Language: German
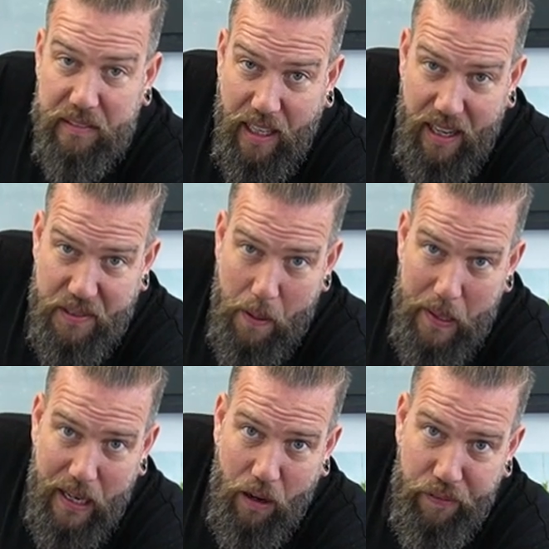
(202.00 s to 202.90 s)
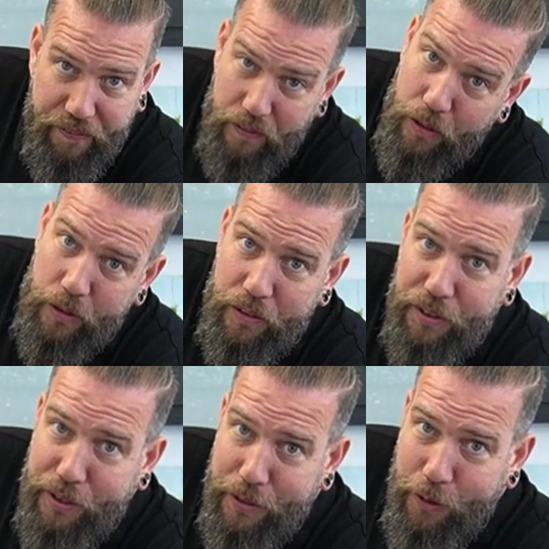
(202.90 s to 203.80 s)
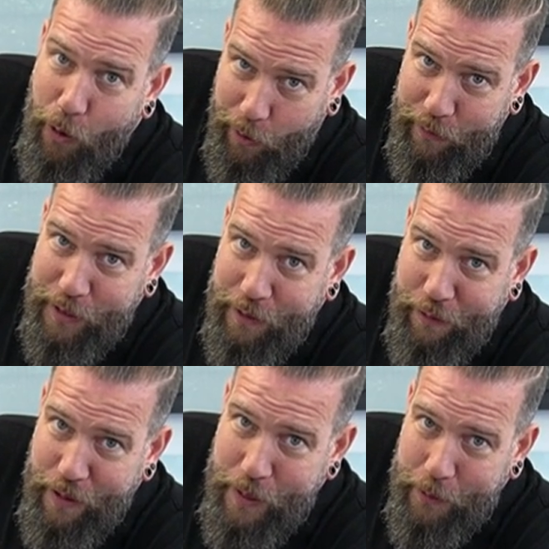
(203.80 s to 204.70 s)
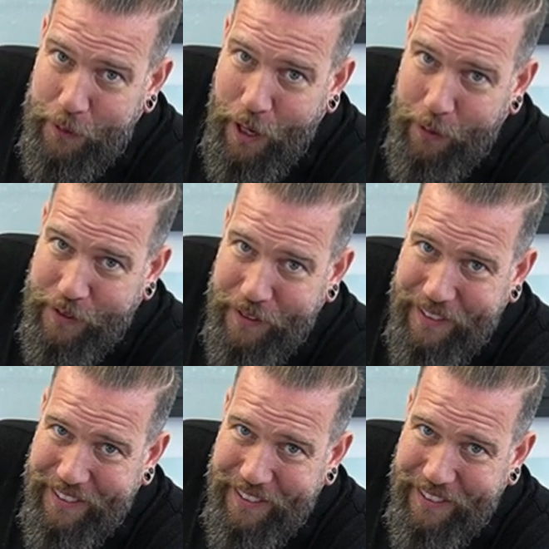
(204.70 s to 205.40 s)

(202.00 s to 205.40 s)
Dann lassen wir mal laufen und gucken, wie es in vier Minuten aussieht.